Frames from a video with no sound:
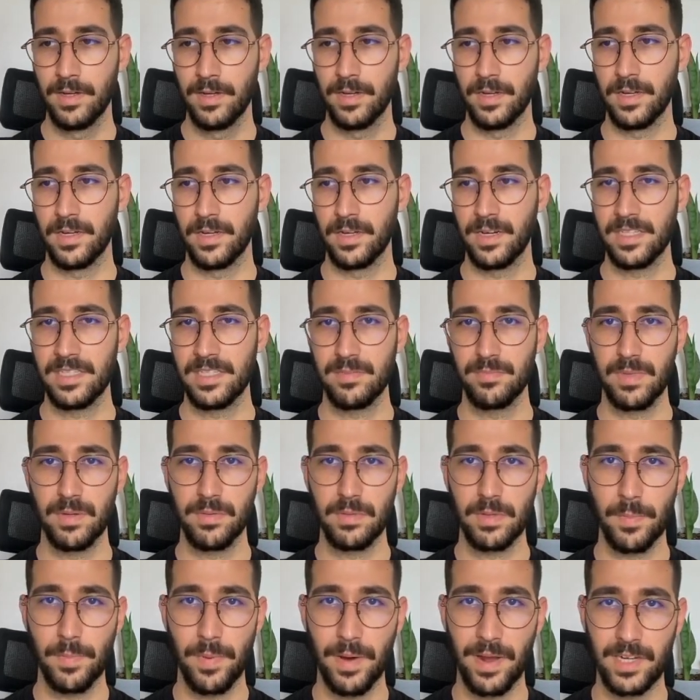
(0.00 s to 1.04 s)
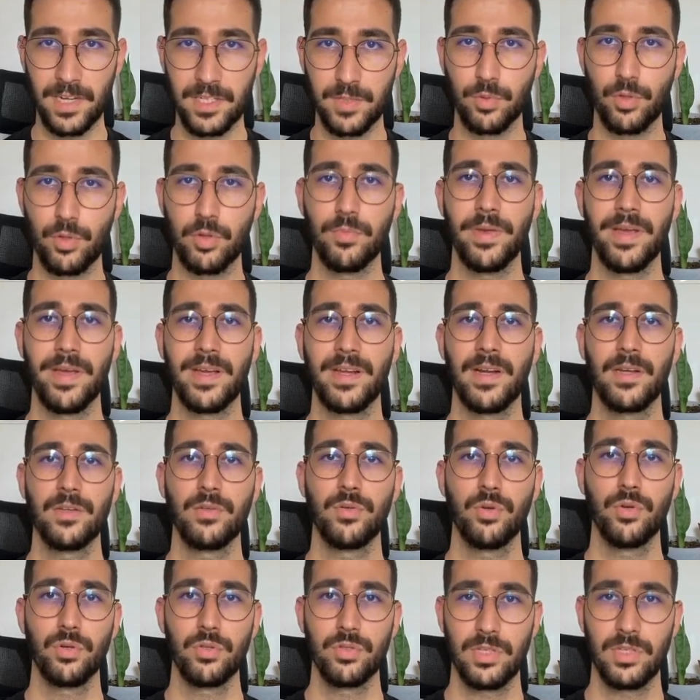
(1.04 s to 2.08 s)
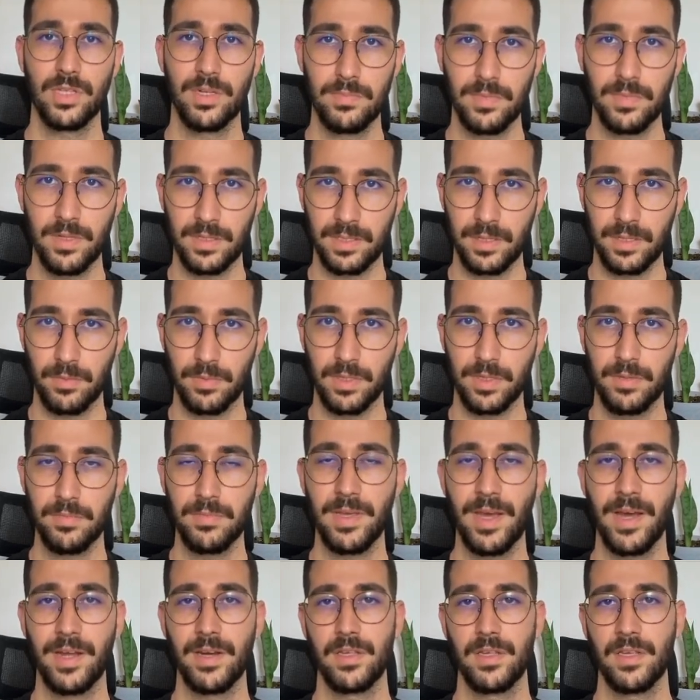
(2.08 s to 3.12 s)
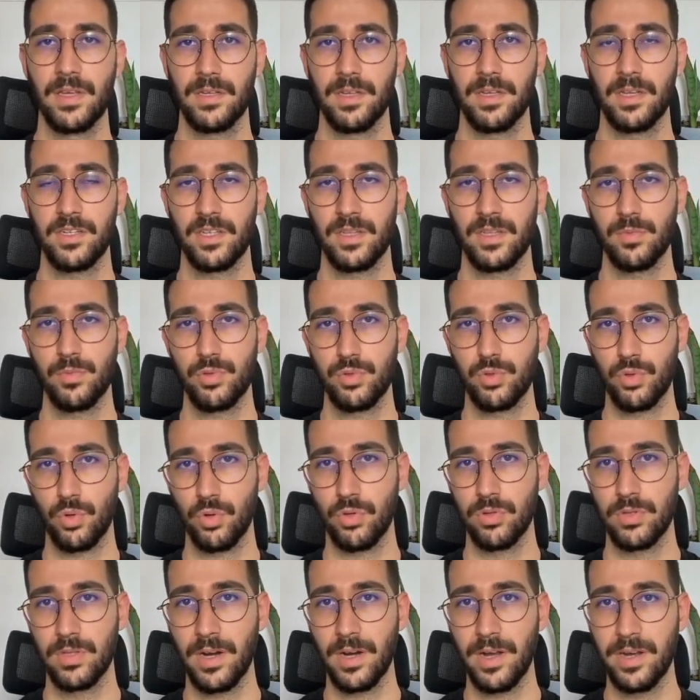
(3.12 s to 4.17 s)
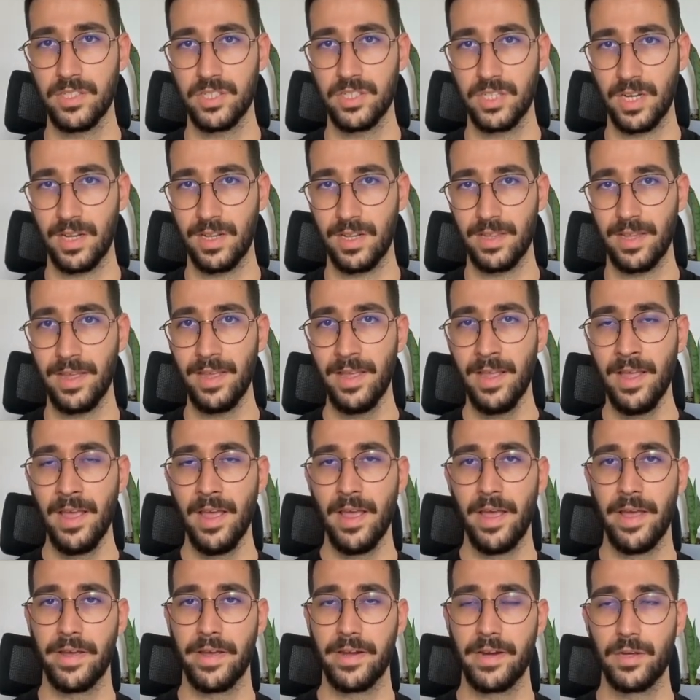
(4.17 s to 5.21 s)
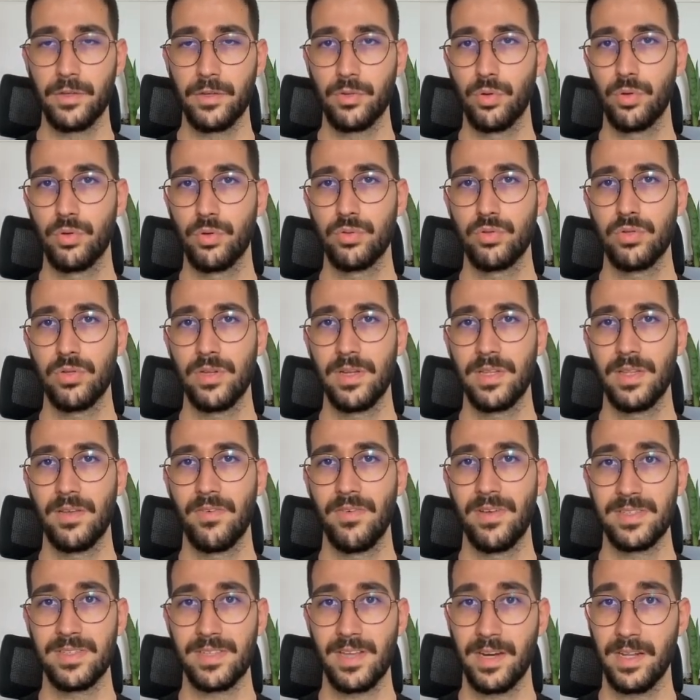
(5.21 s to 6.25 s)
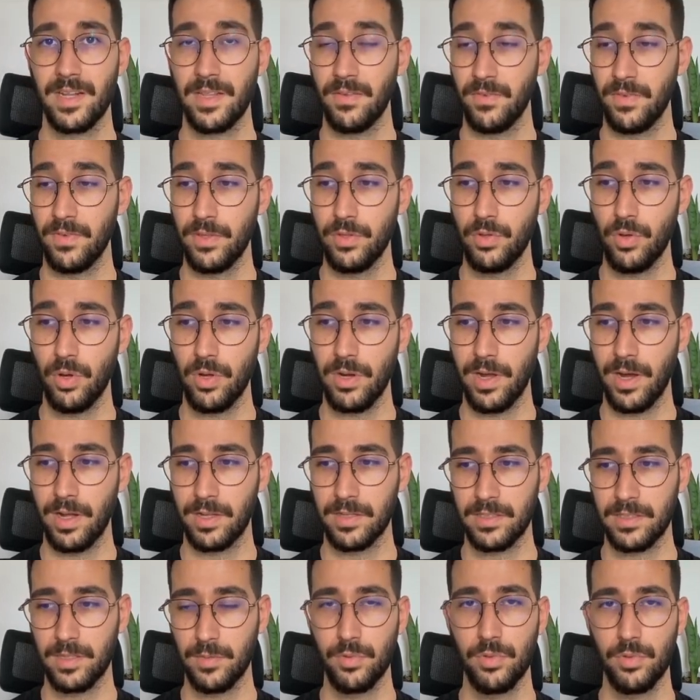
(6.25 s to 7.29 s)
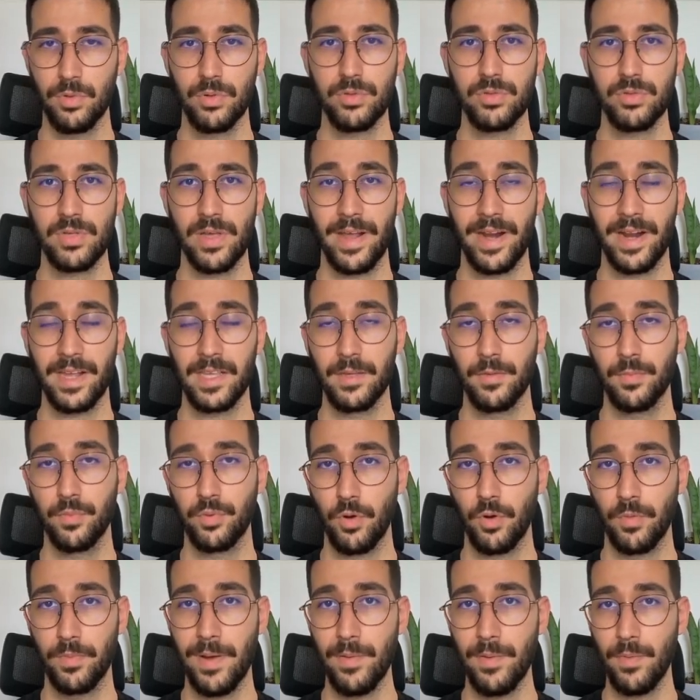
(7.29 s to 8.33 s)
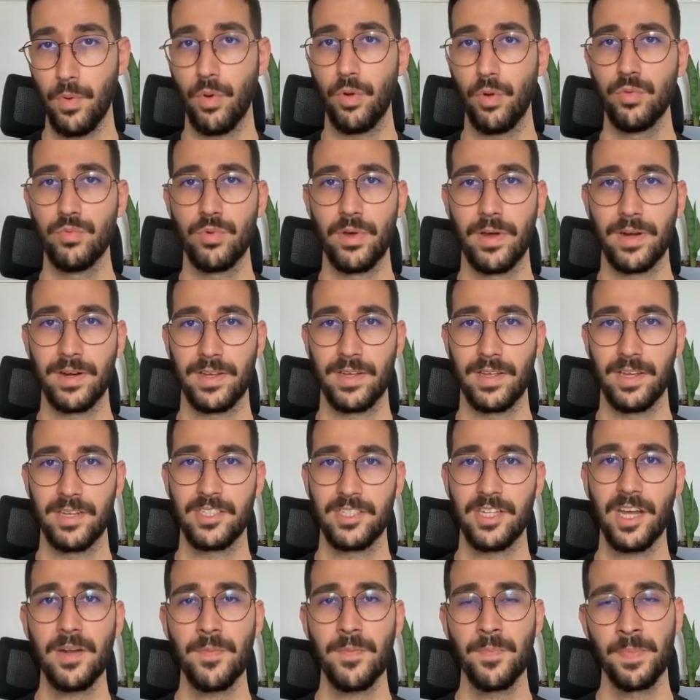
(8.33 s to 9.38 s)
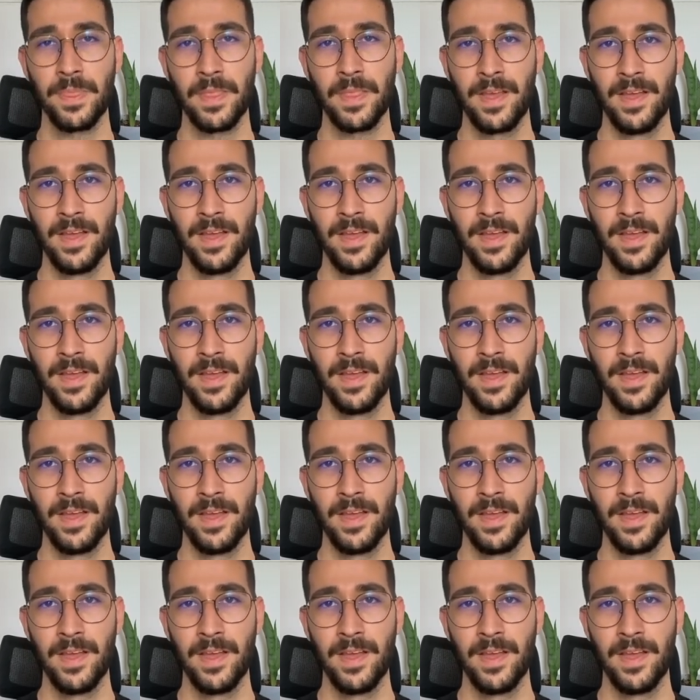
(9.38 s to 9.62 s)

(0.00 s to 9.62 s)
e, resimlerimi de paylaşabiliyorum. Ekran görüntülerimi de atabilirim. Yani yaşadığımız sorunları aynı şekilde ekran görüntüsüyle de vesaire de video ile anlatabiliyoruz. Herhangi bir problem olmuyor arkadaşlar.